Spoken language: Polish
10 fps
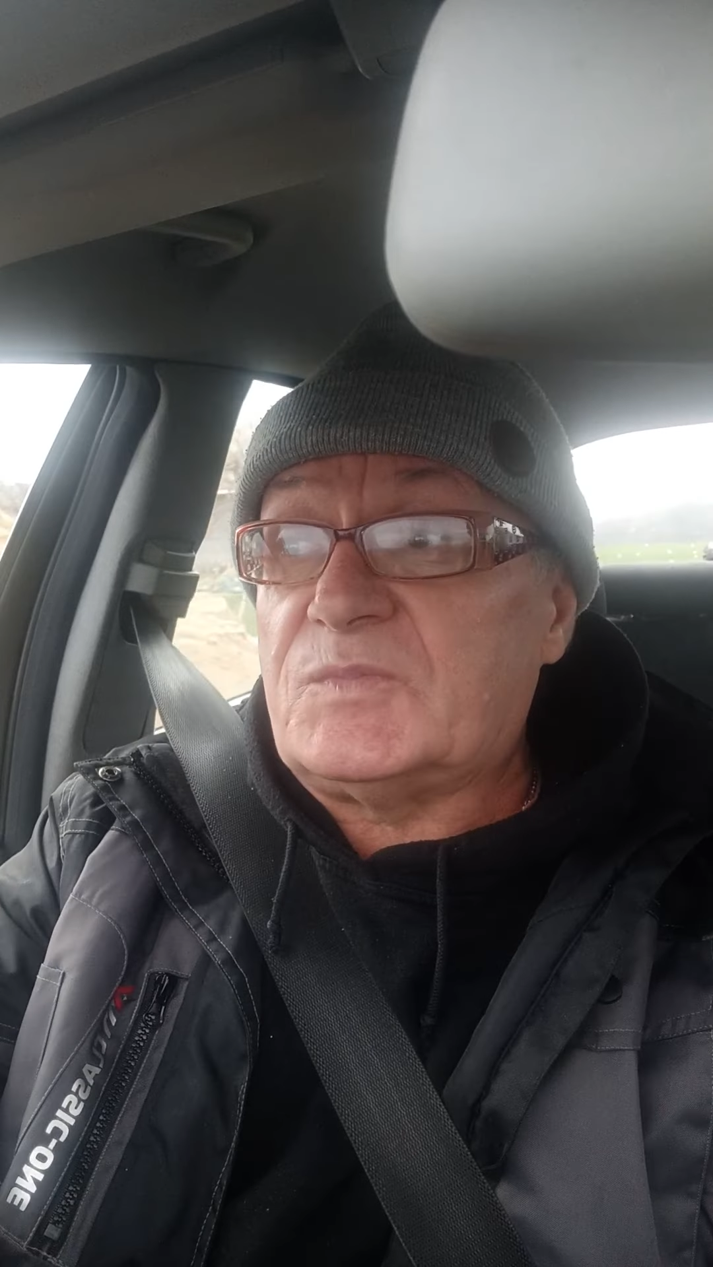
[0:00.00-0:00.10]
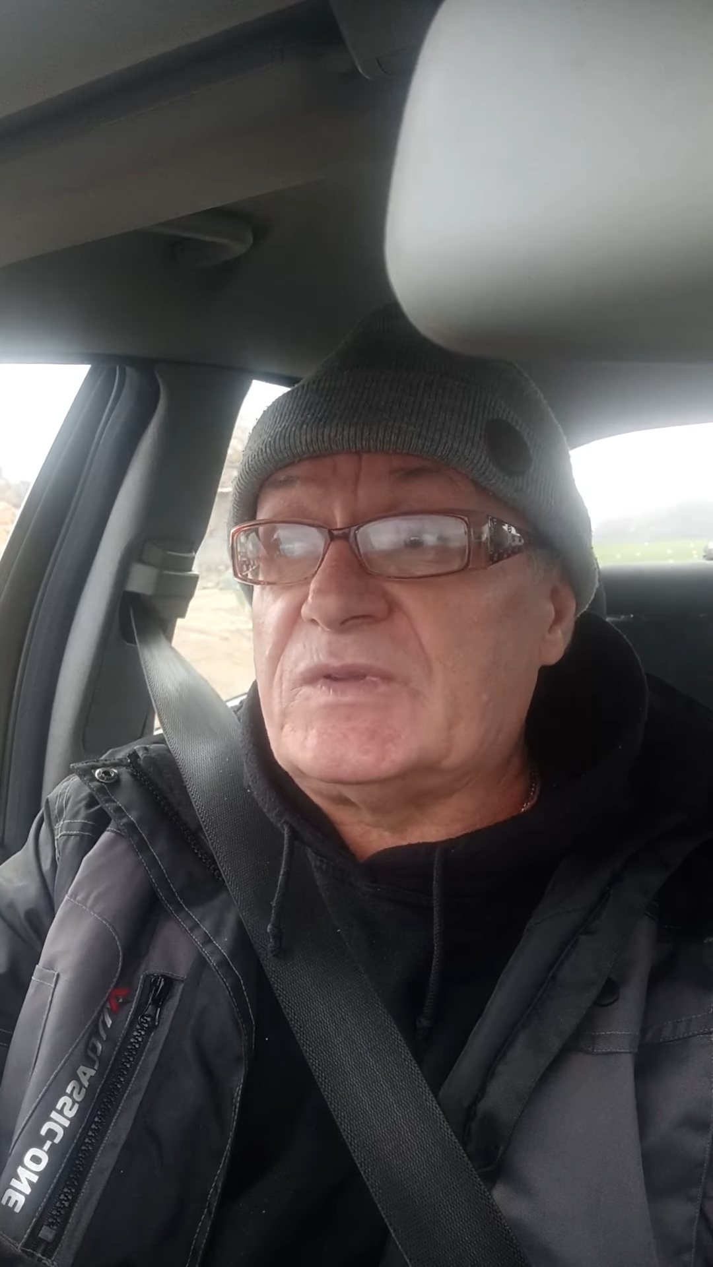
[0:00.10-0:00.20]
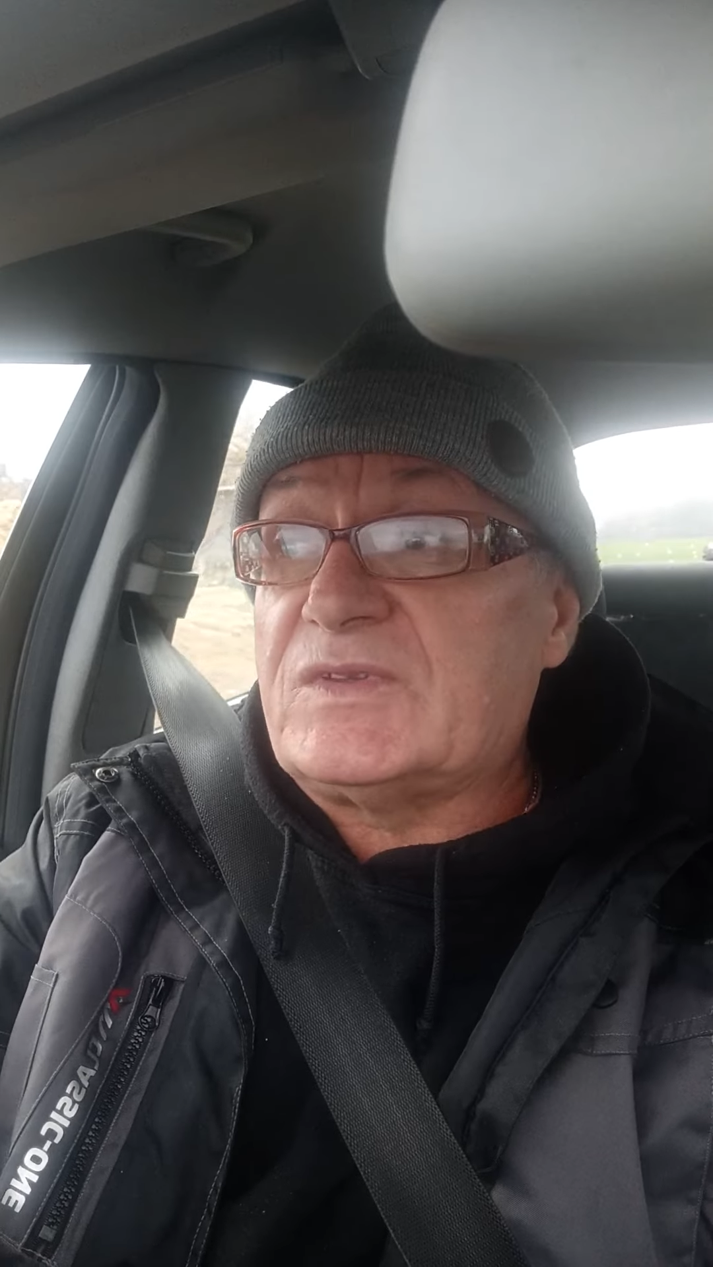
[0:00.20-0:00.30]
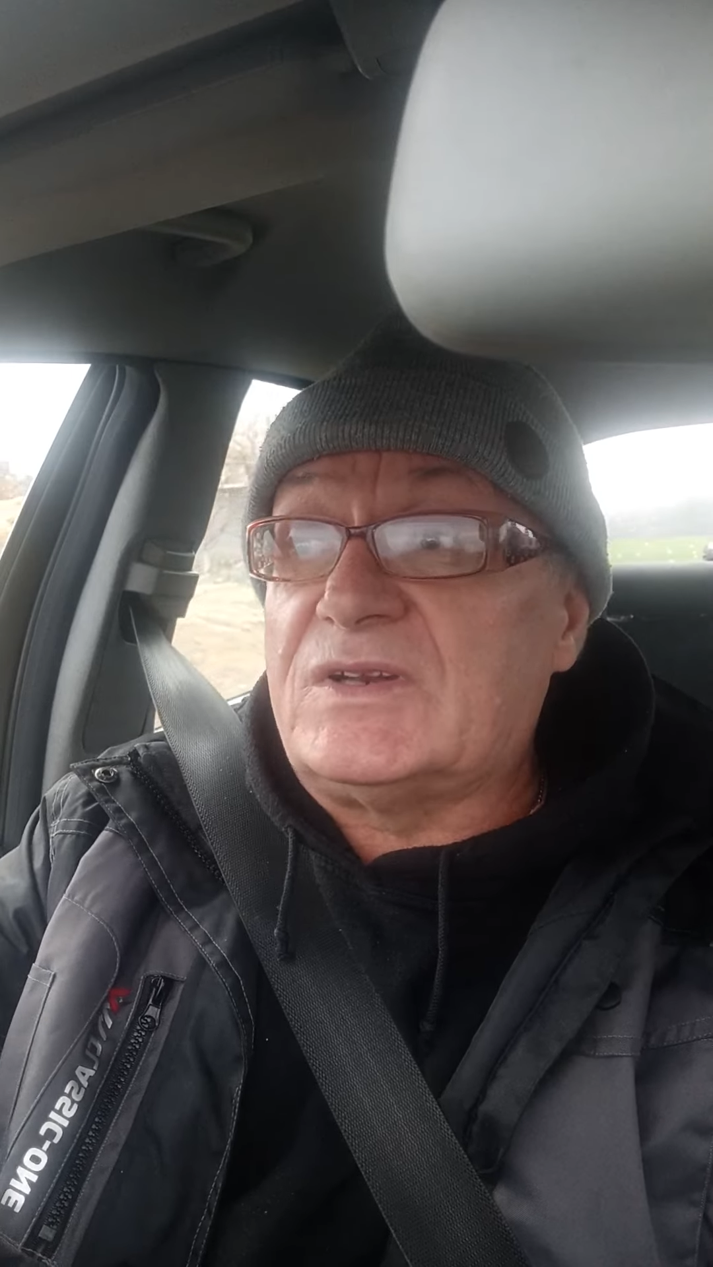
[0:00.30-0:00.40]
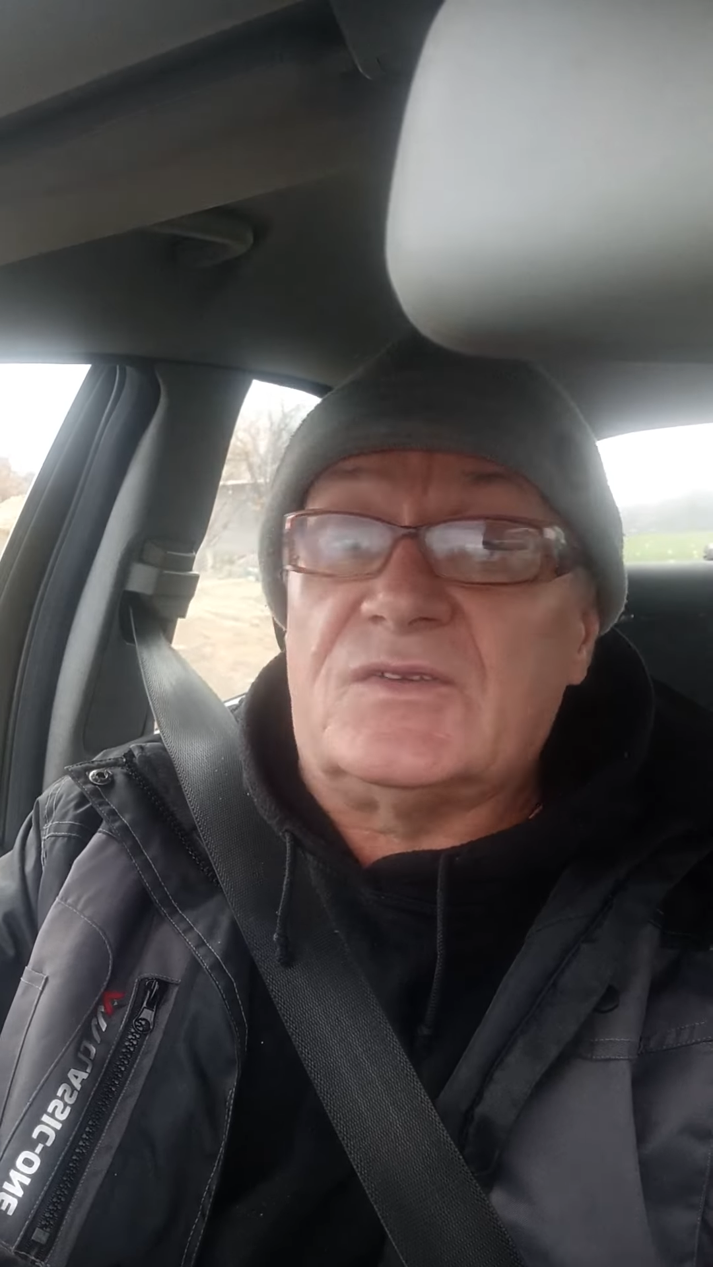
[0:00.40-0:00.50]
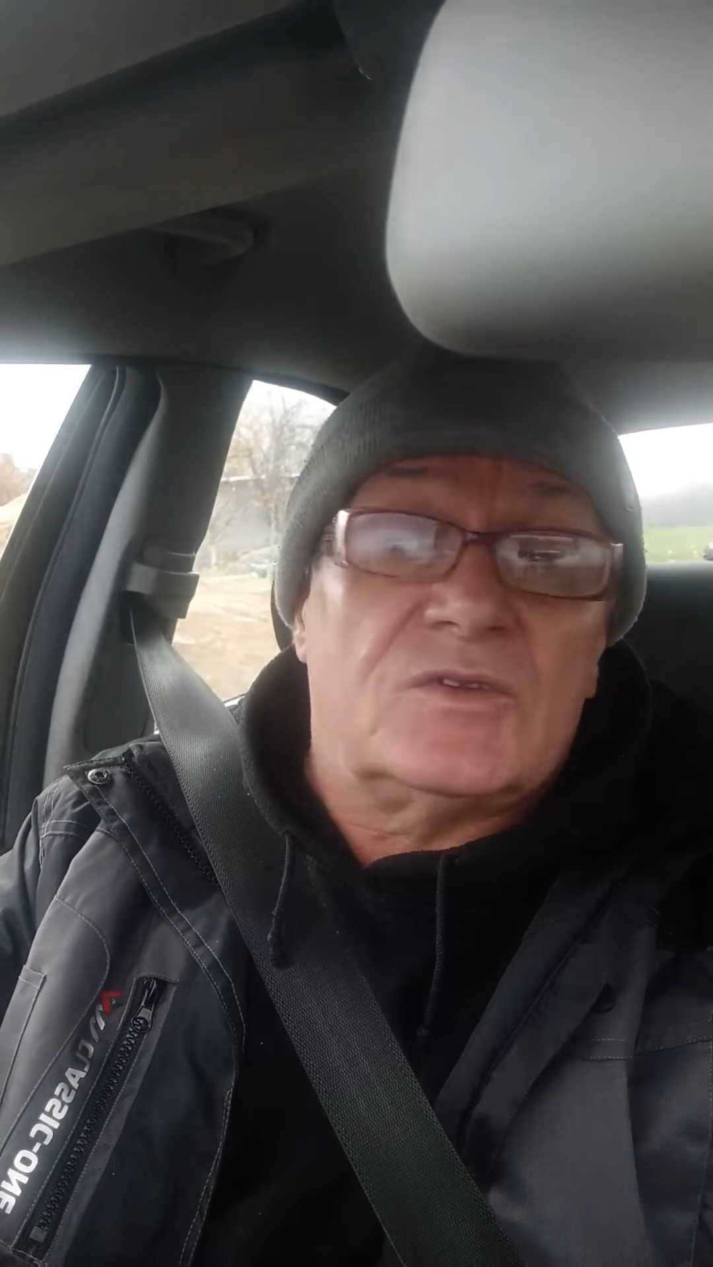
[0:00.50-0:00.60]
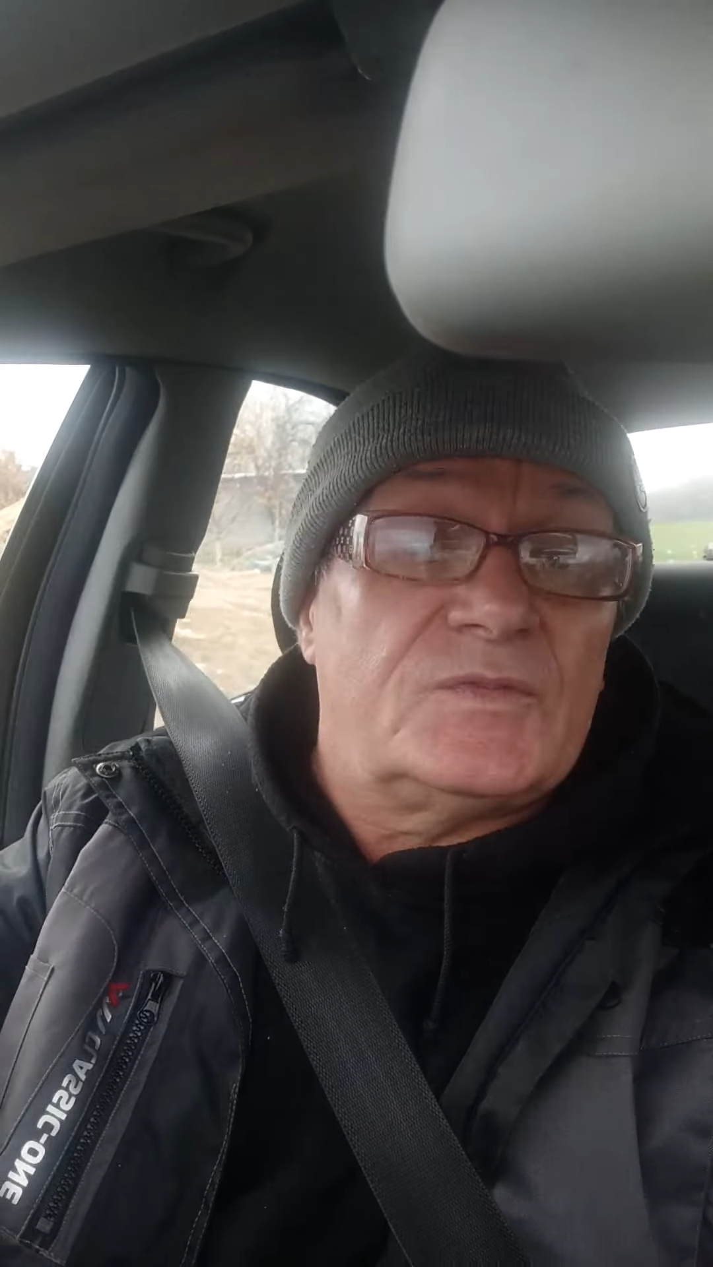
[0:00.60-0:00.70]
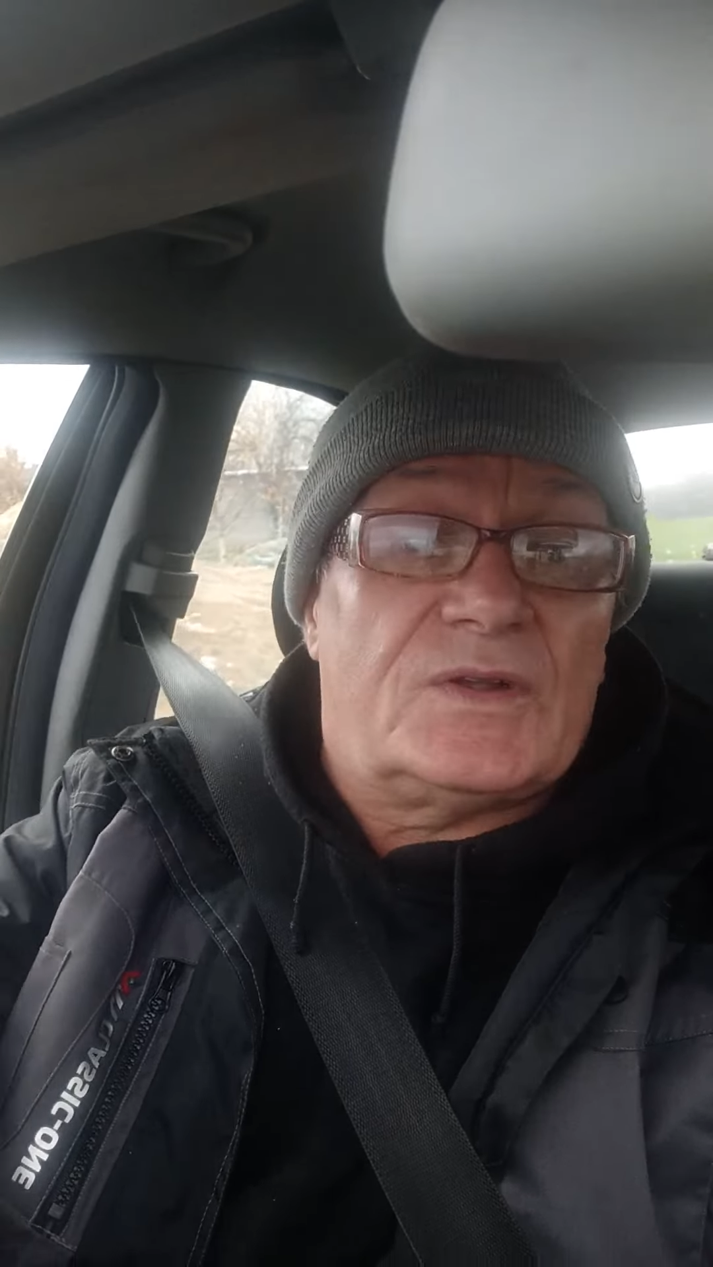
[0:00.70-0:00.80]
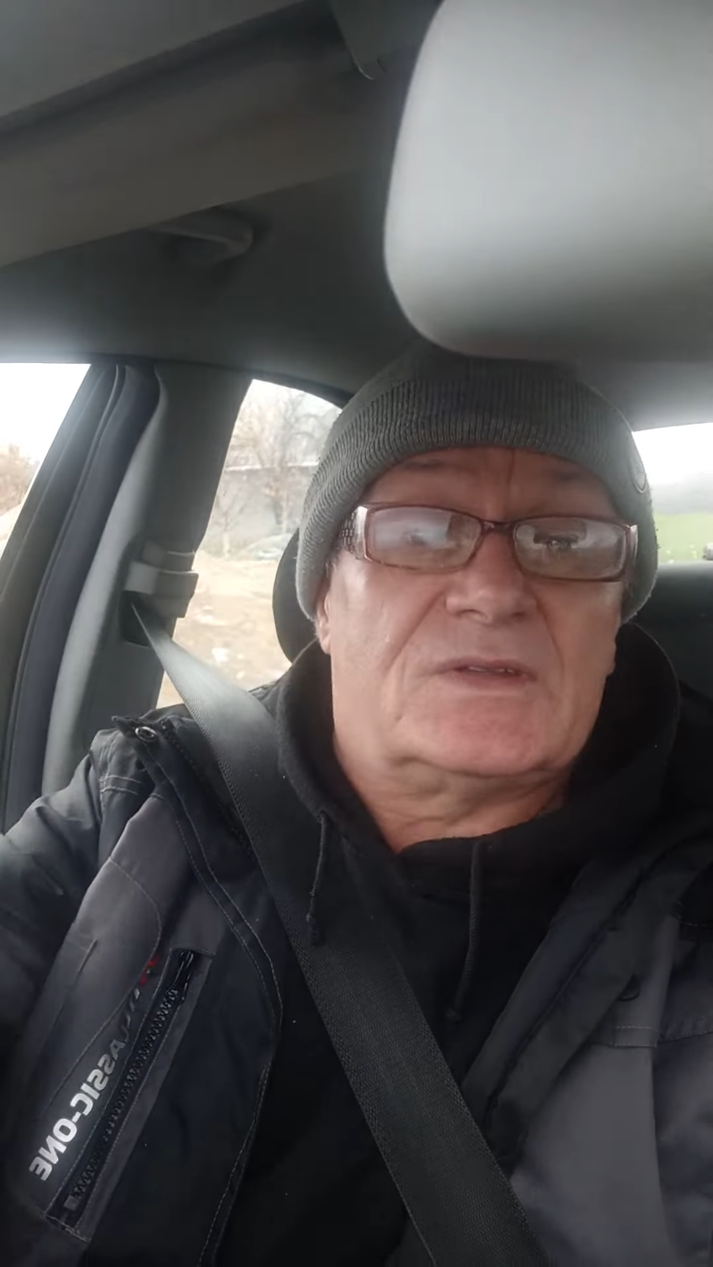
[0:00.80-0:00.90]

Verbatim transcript: specjalistów,